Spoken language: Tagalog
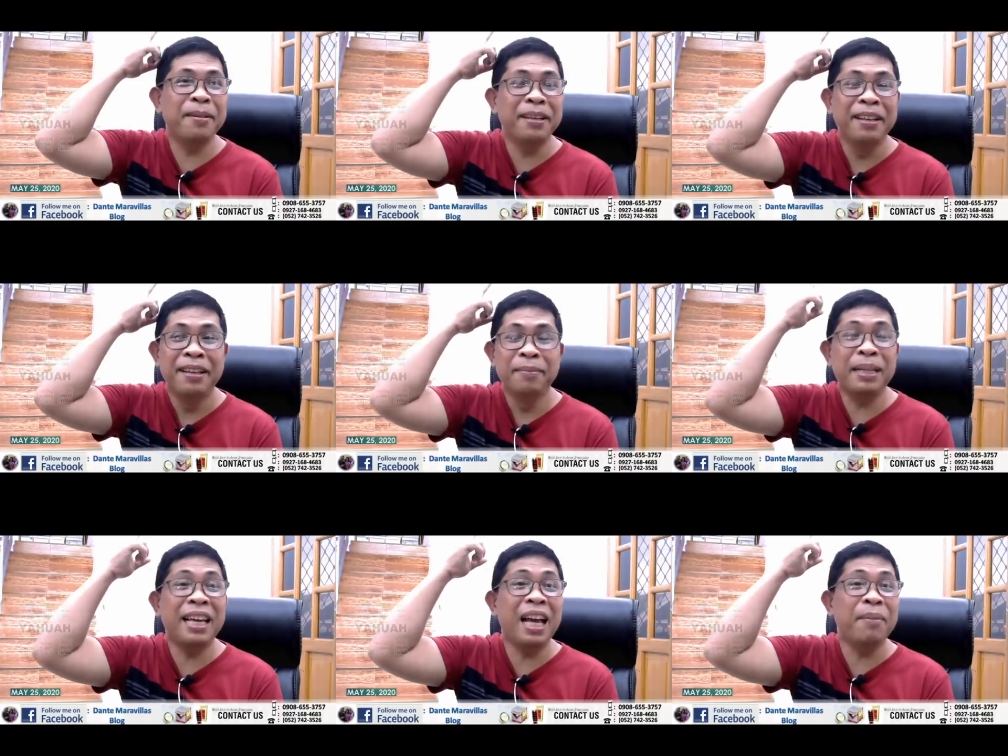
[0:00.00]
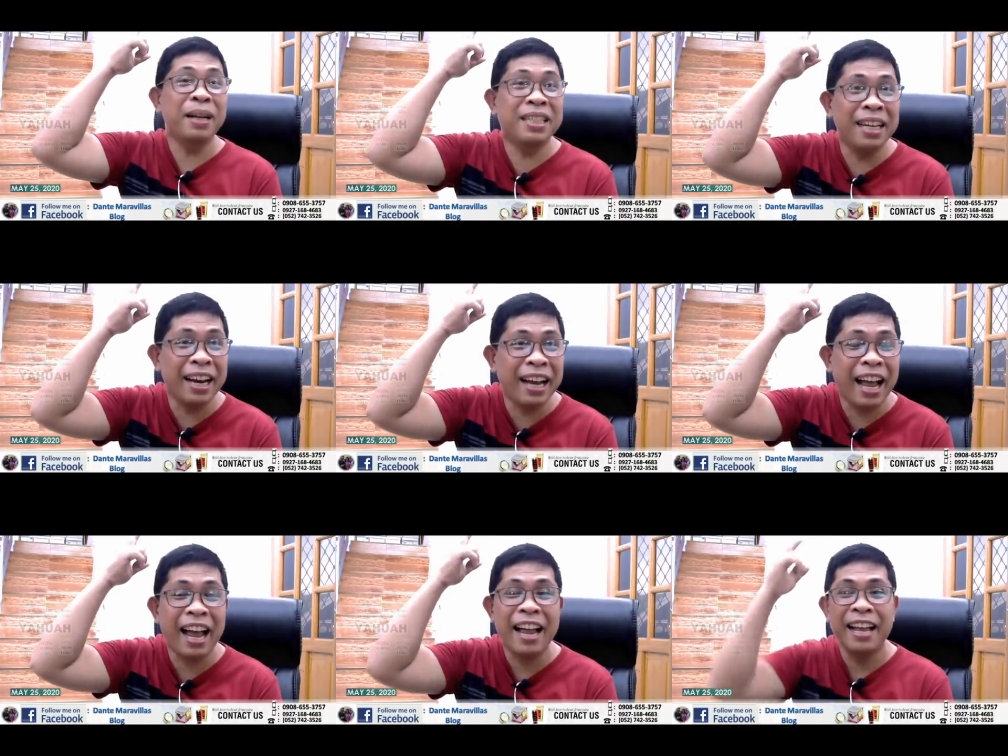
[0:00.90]
The, mayayaman sila
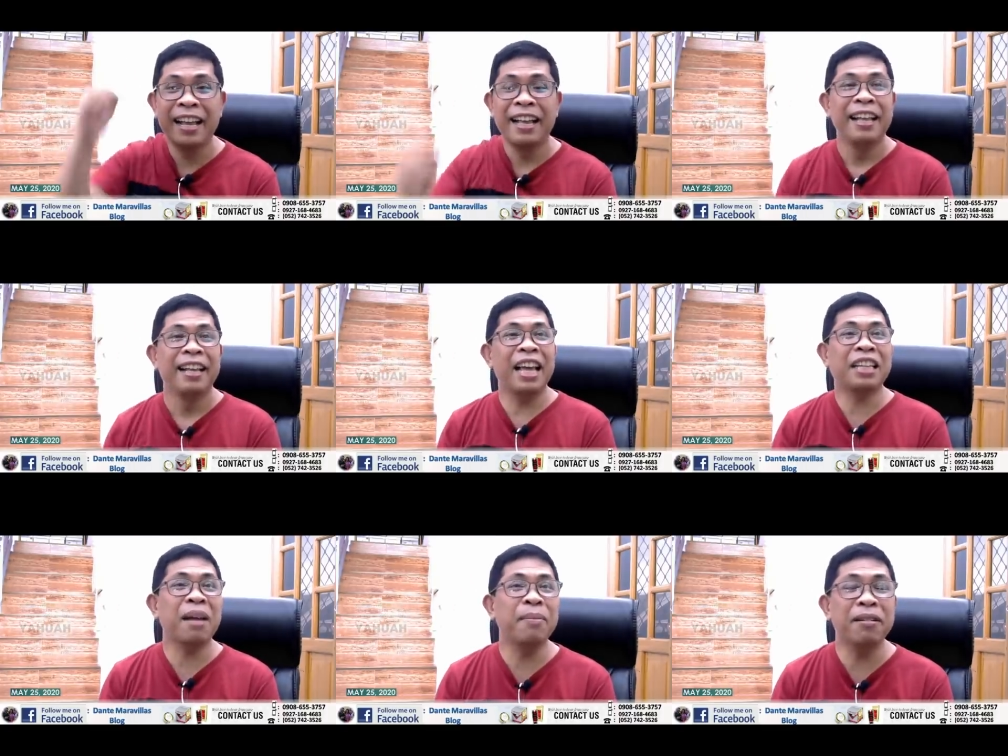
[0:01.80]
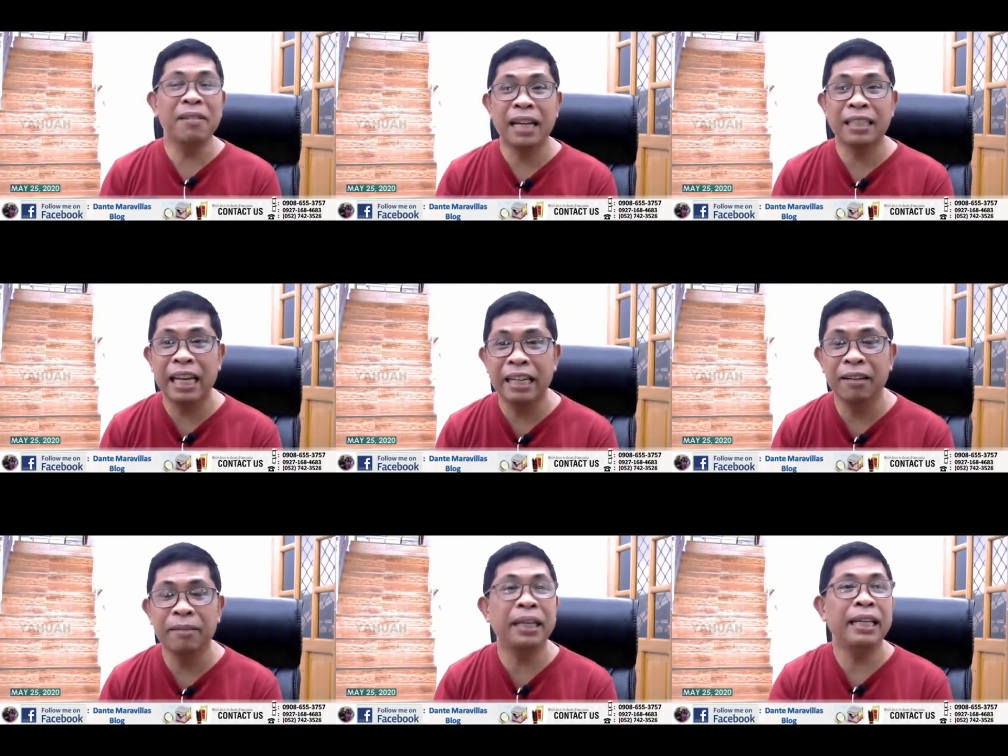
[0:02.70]
nga. Kaya sabi ko nga sa
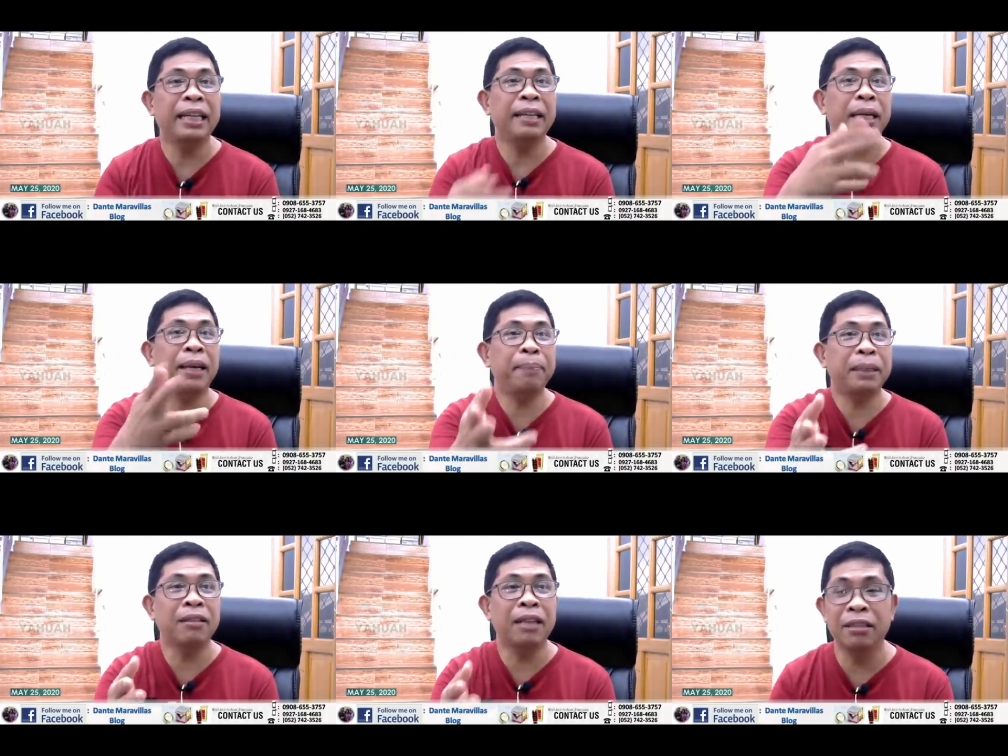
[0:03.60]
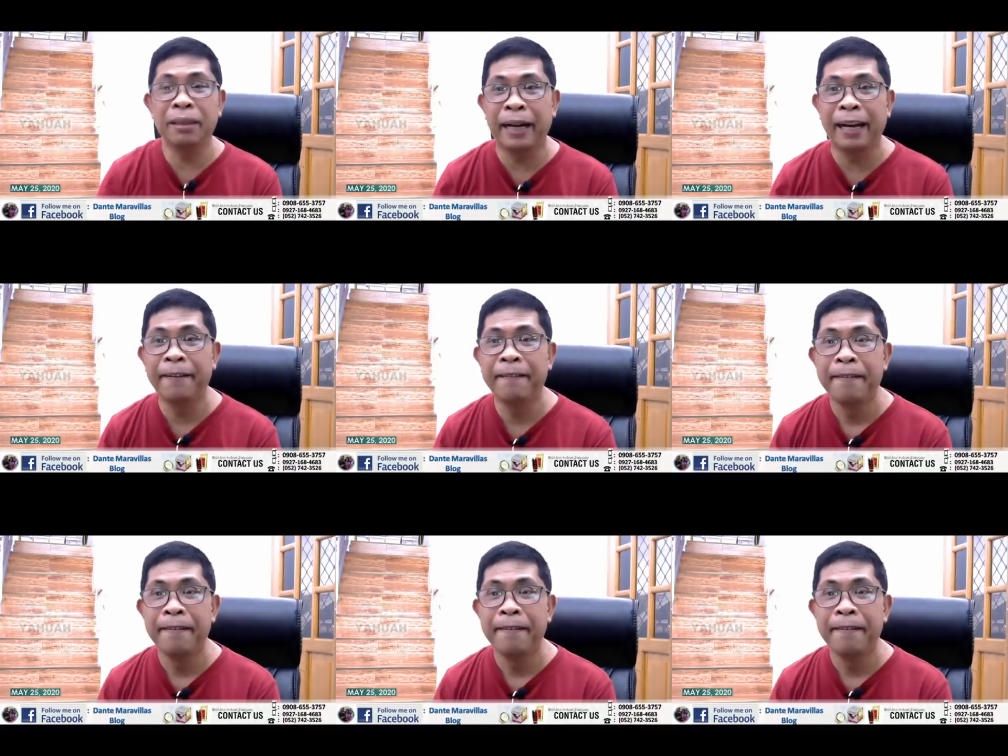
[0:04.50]
inyo, may, may episode ako, di ba?